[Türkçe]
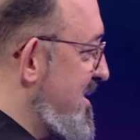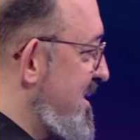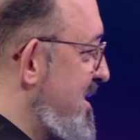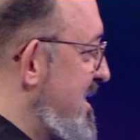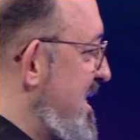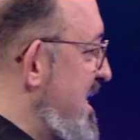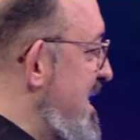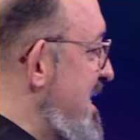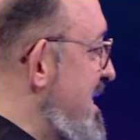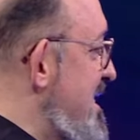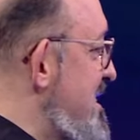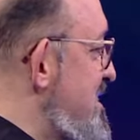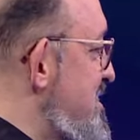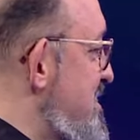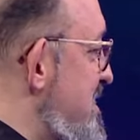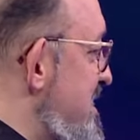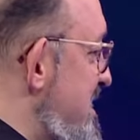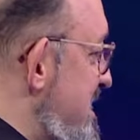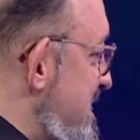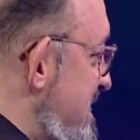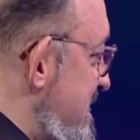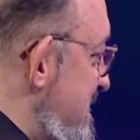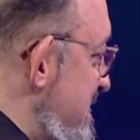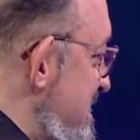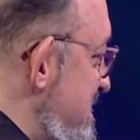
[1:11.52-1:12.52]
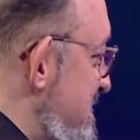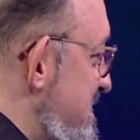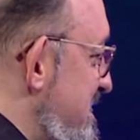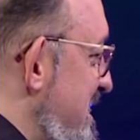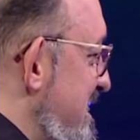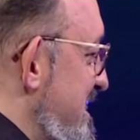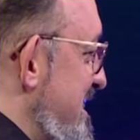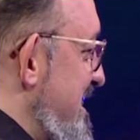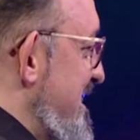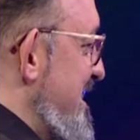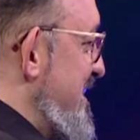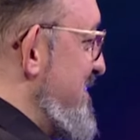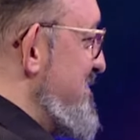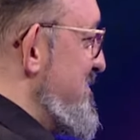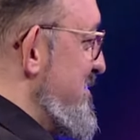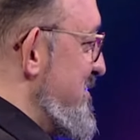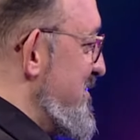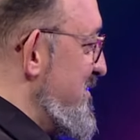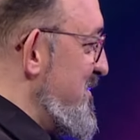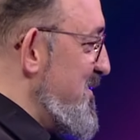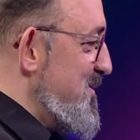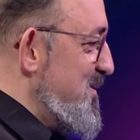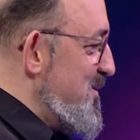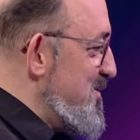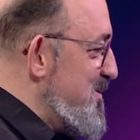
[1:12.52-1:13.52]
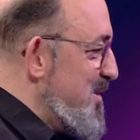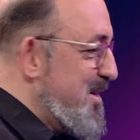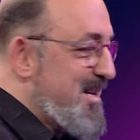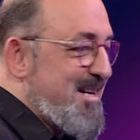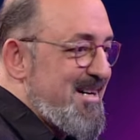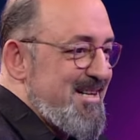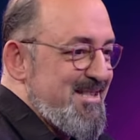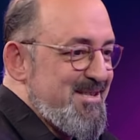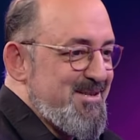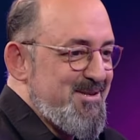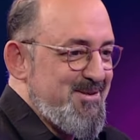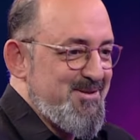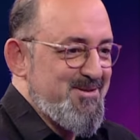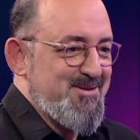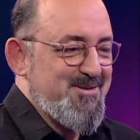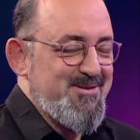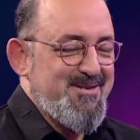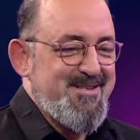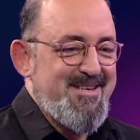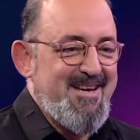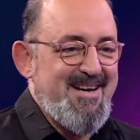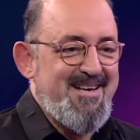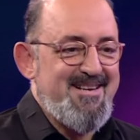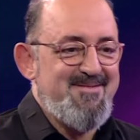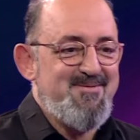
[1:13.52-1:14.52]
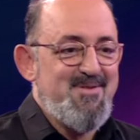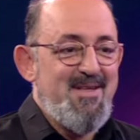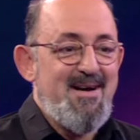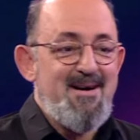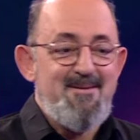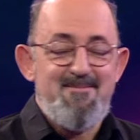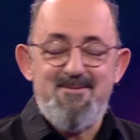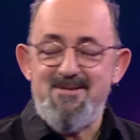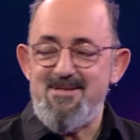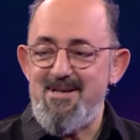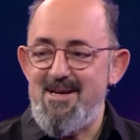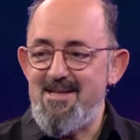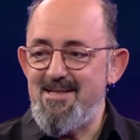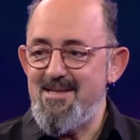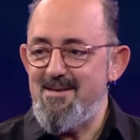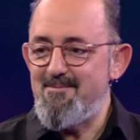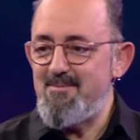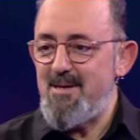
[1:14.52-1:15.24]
İngilizce'de cringe dedikleri bir durum. Böyle bir kalıyorsun yani ne yapacağını da